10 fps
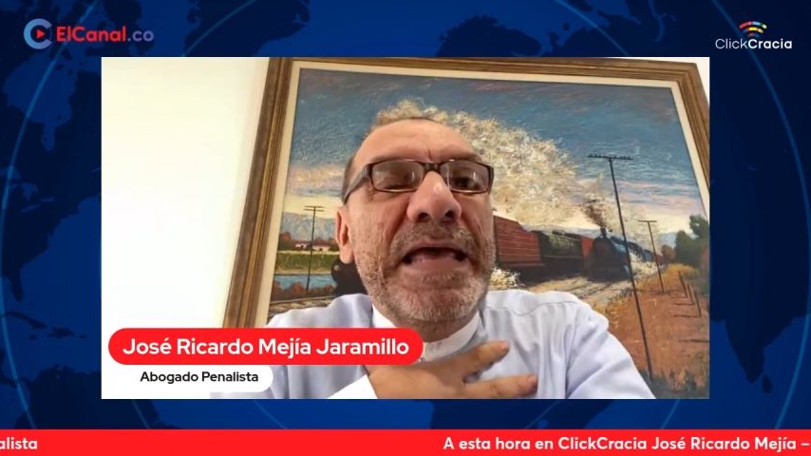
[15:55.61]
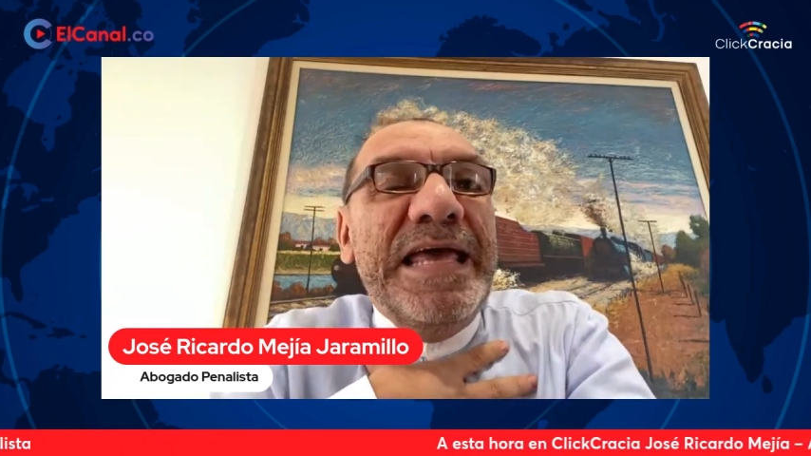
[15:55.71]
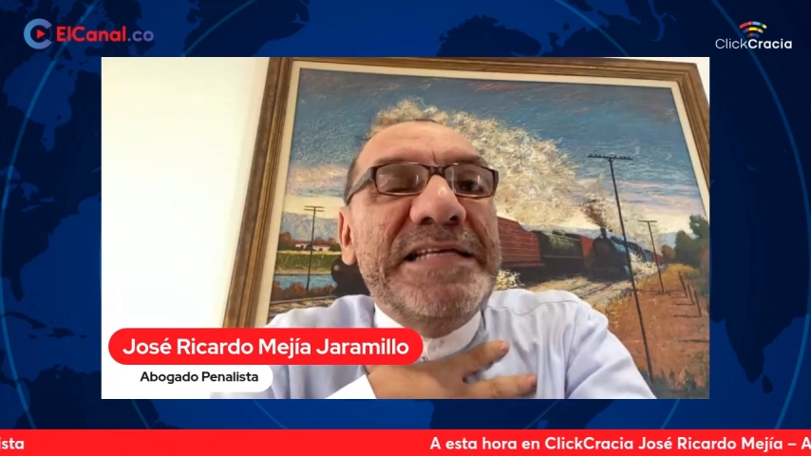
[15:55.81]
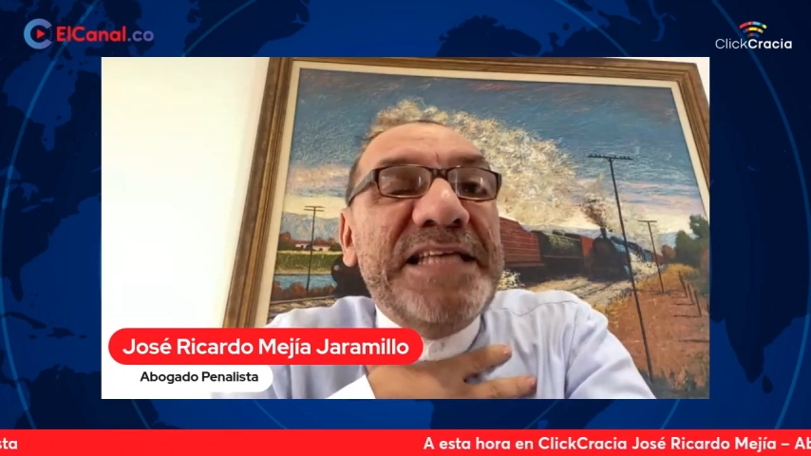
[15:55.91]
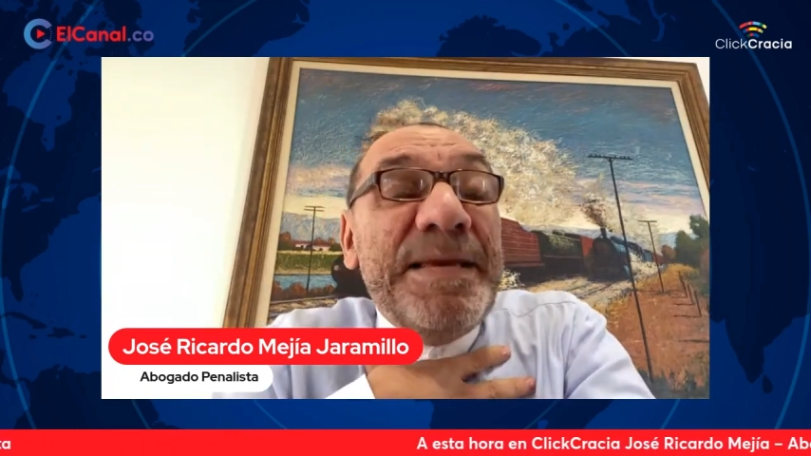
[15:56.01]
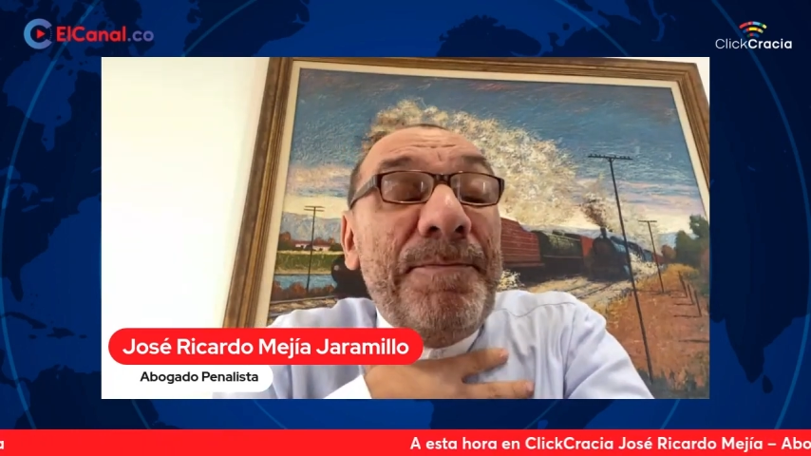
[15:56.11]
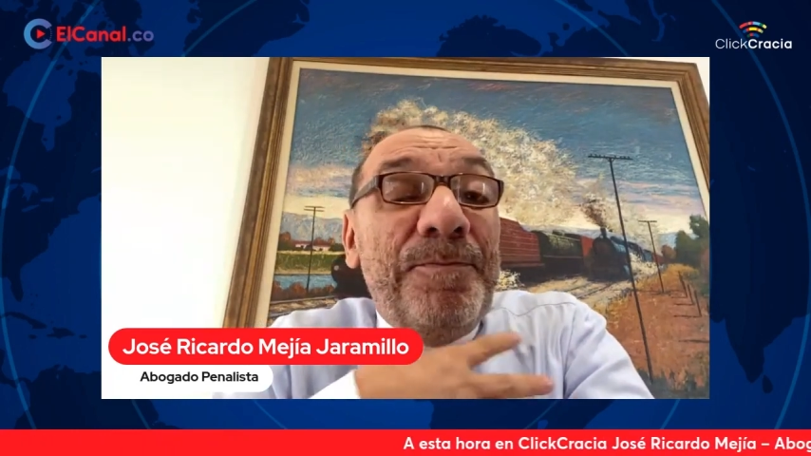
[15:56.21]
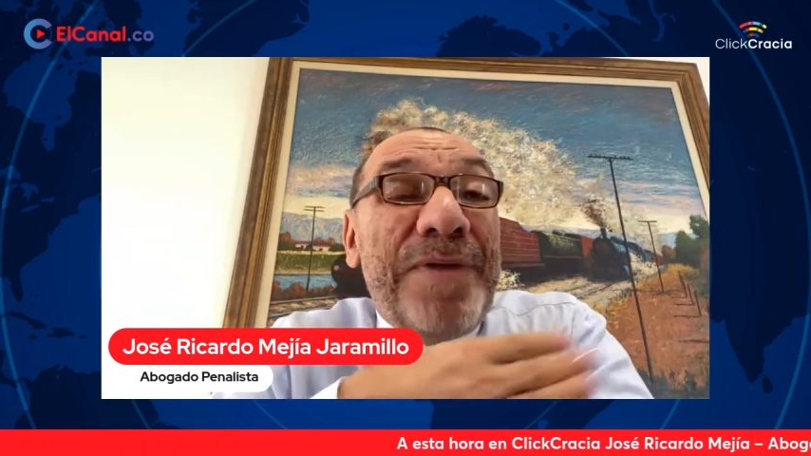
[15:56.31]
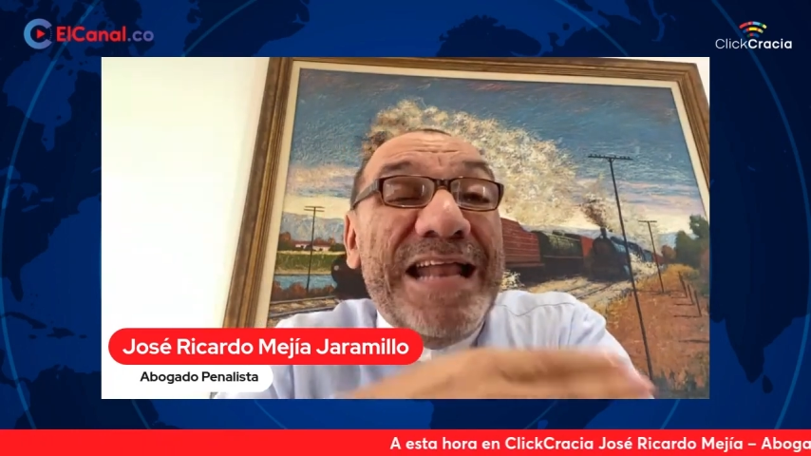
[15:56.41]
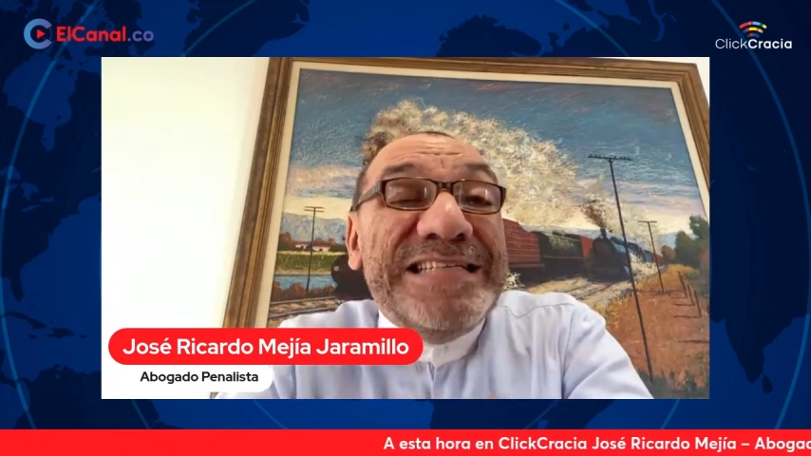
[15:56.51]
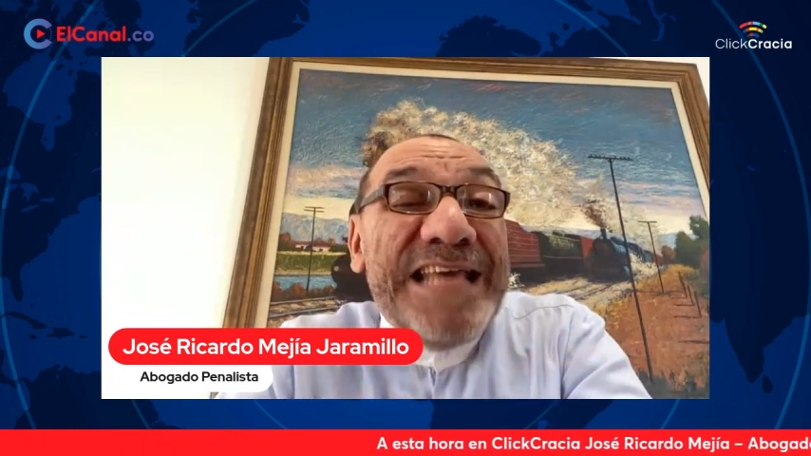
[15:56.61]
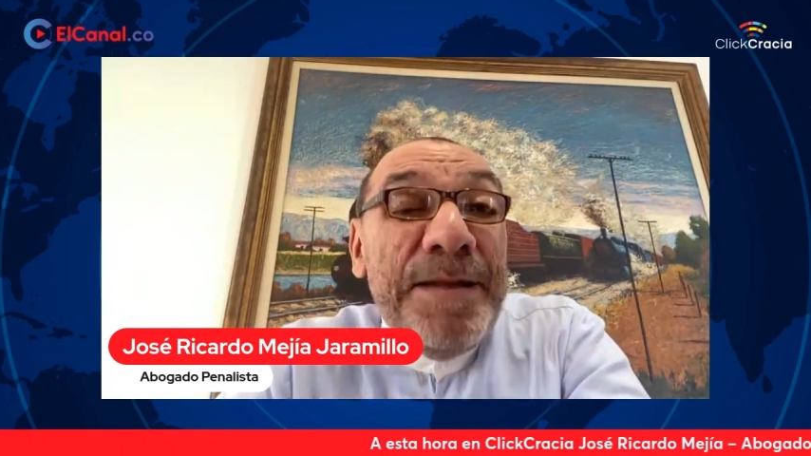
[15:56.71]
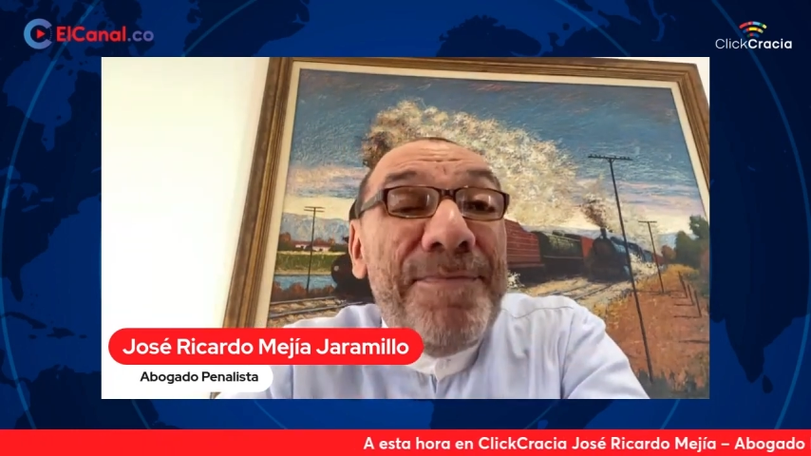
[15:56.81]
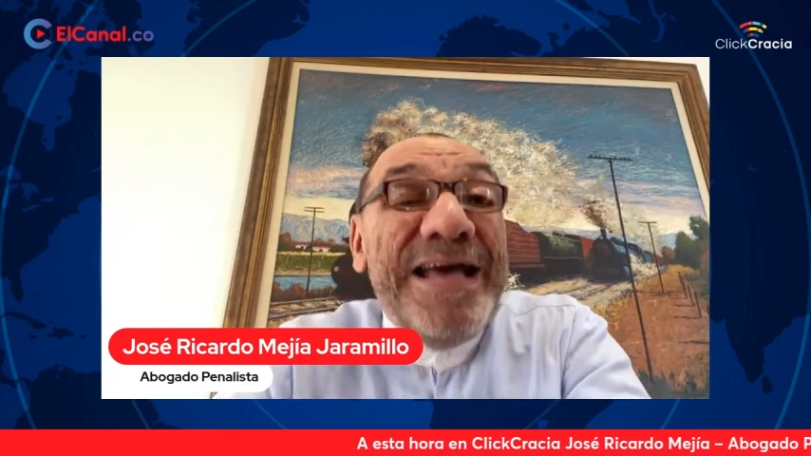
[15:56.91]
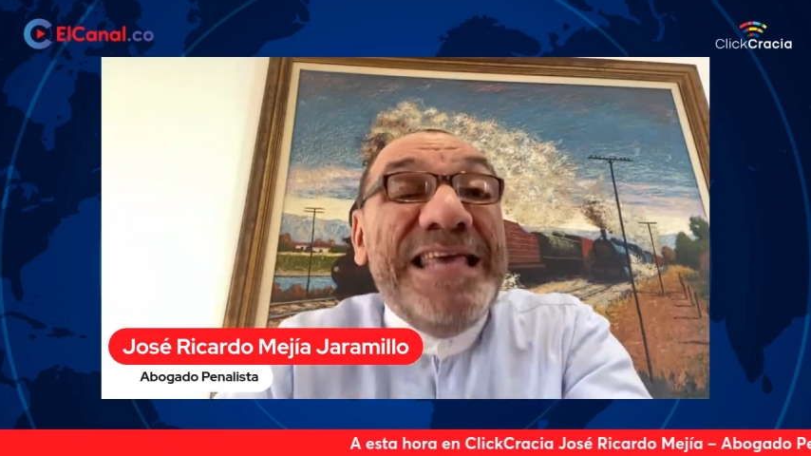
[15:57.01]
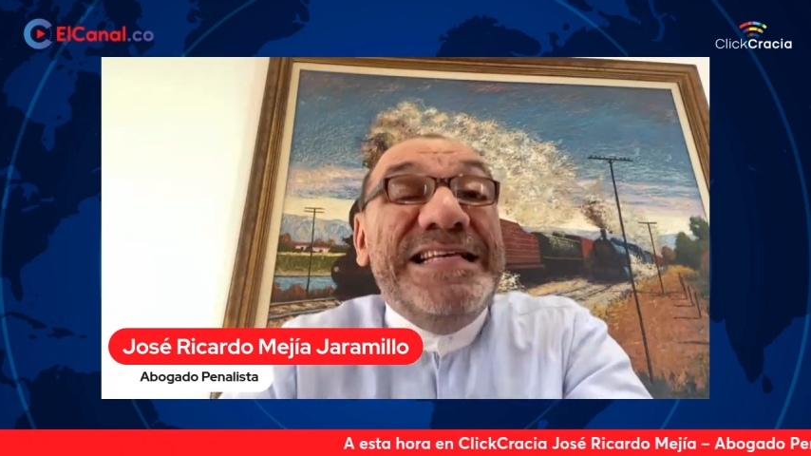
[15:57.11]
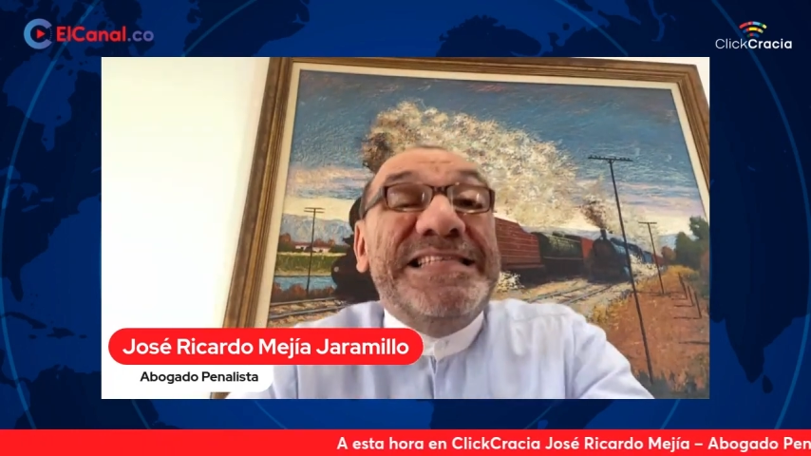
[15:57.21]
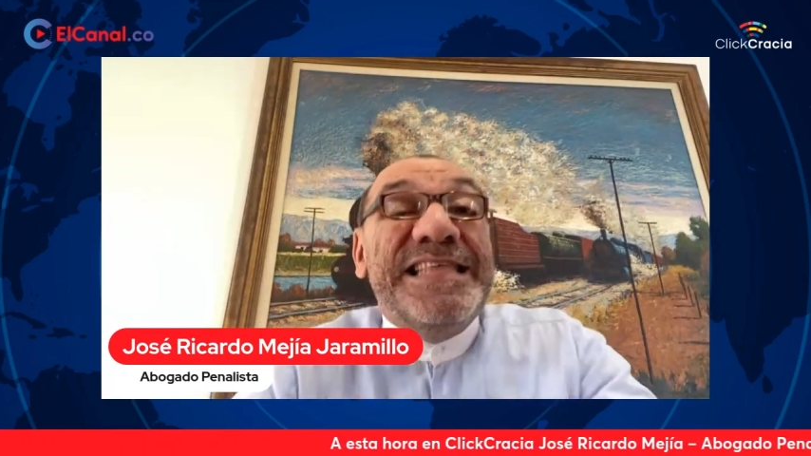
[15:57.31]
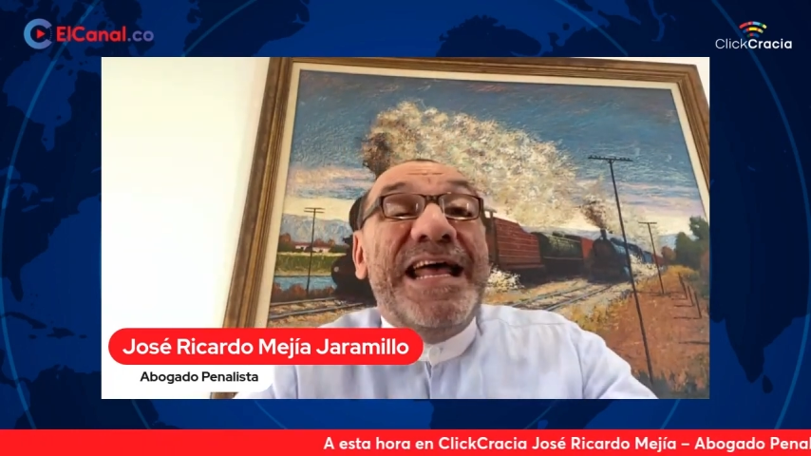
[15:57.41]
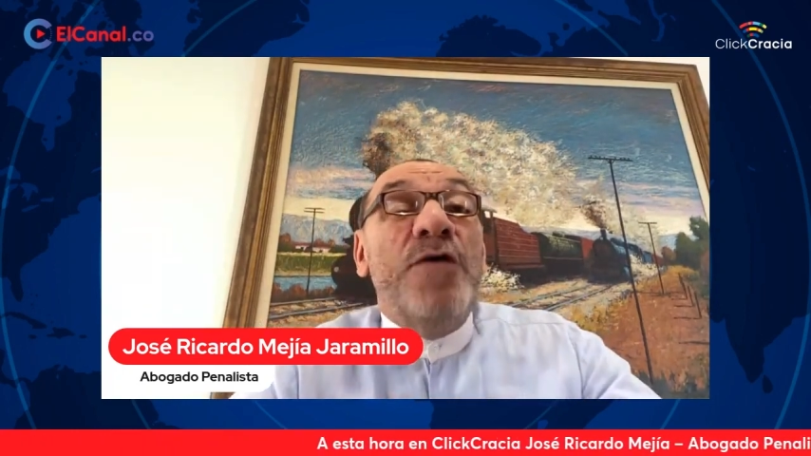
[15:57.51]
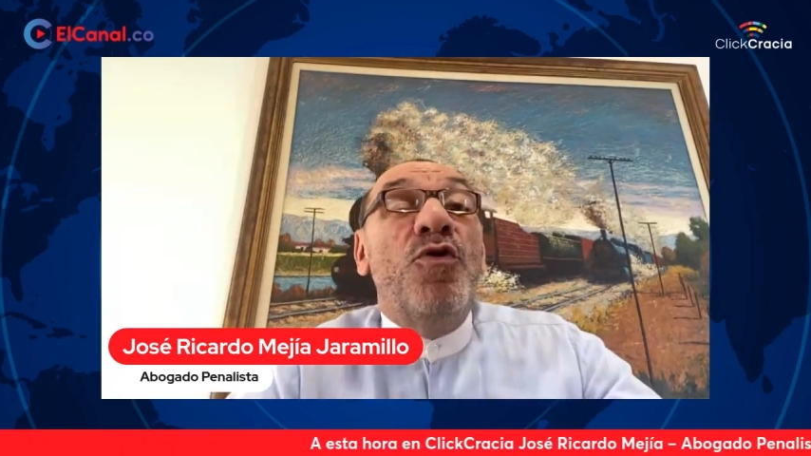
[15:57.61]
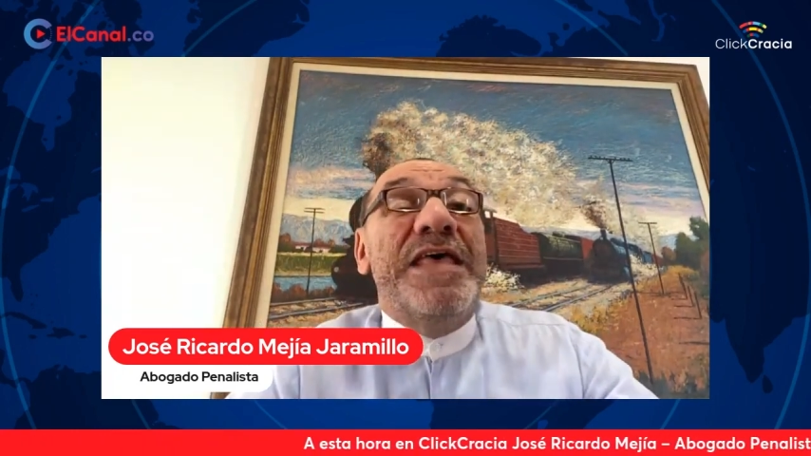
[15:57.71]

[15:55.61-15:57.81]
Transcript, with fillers: Es que para ser magistrado